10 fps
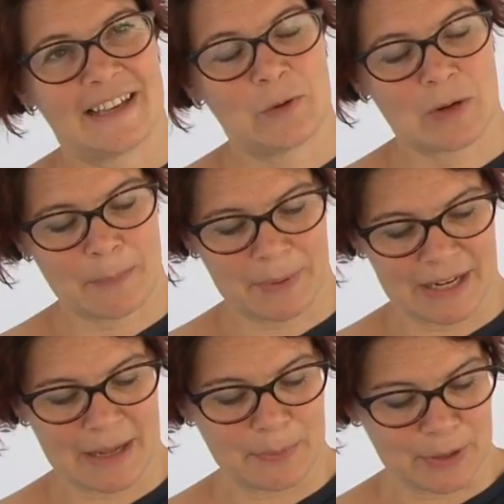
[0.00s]
Es una
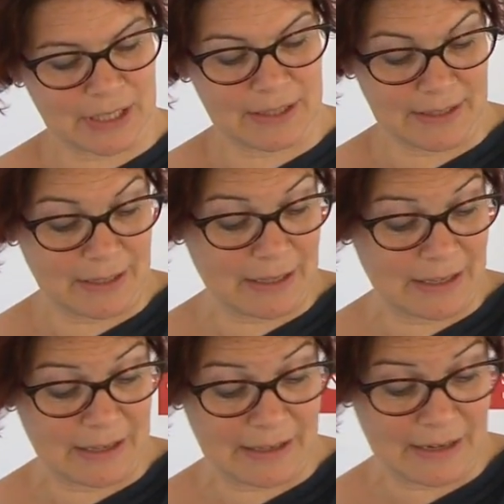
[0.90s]
pena porque
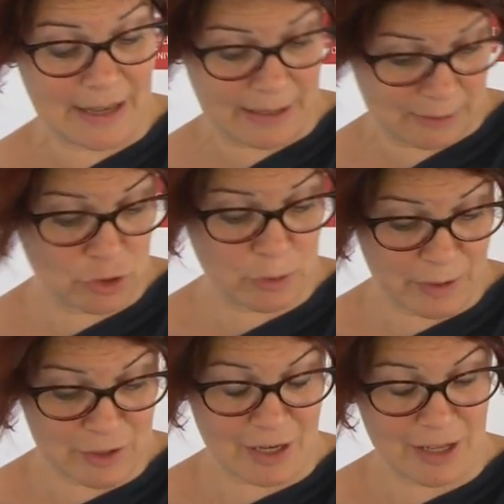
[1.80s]
la, en las, yo soy
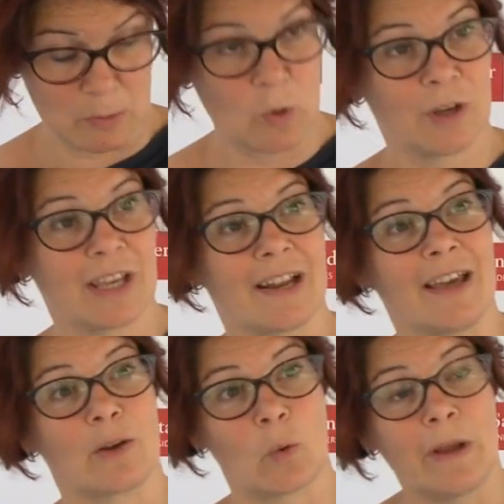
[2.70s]
profesora de dibujo y en
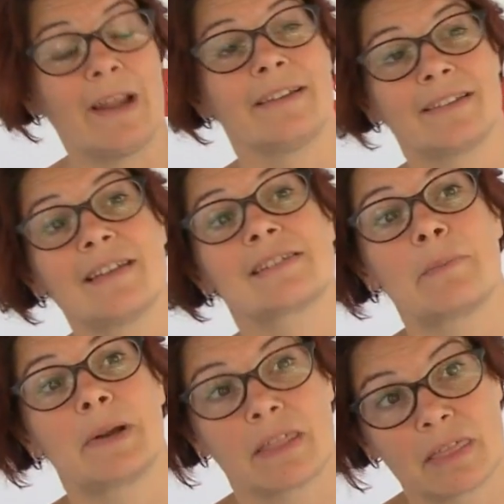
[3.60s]
las escuelas está
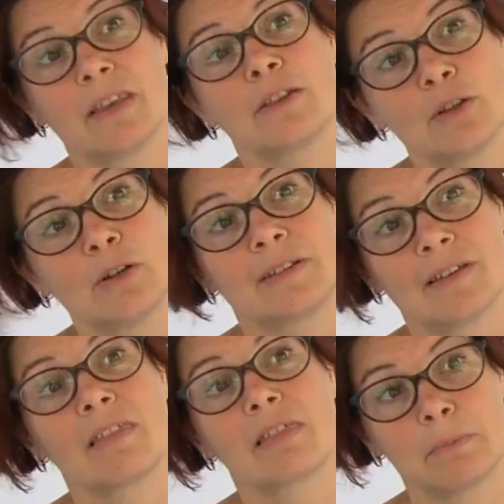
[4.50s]
desapareciendo
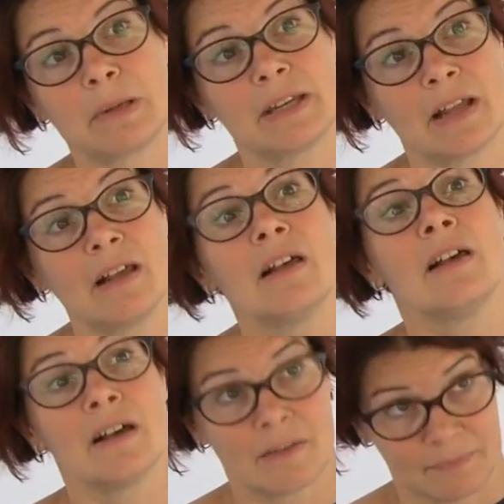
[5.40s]
esta disciplina
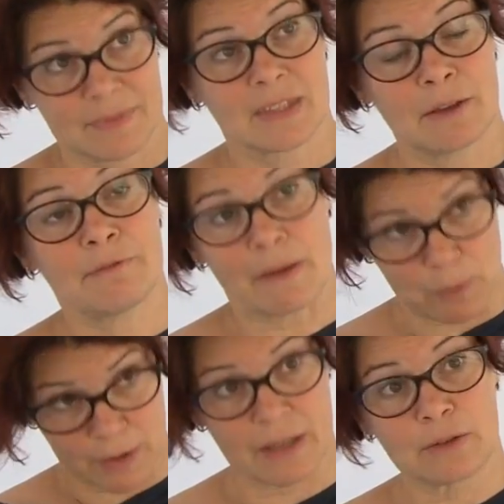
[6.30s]
en
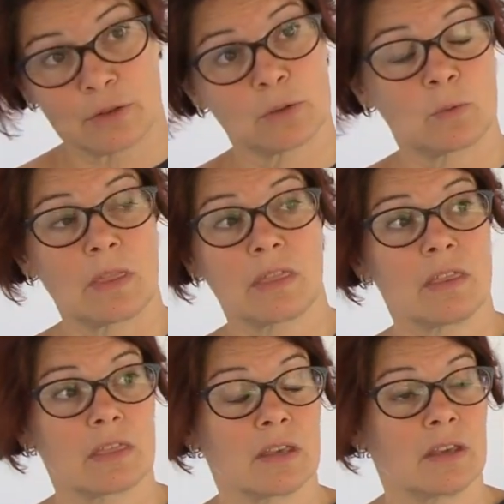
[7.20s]
favor de esto que tú
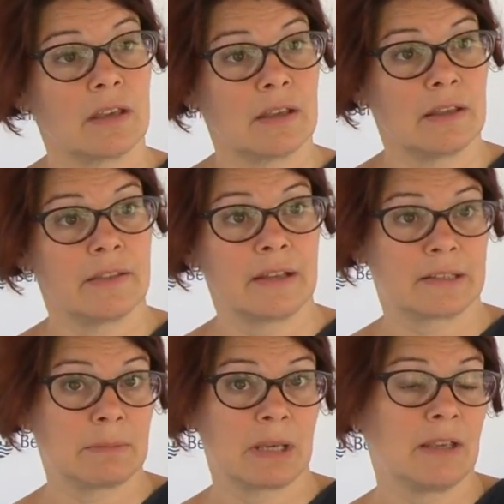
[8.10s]
dices,
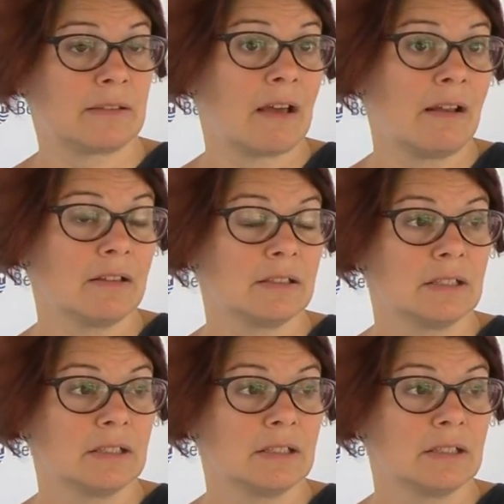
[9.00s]
del tema digital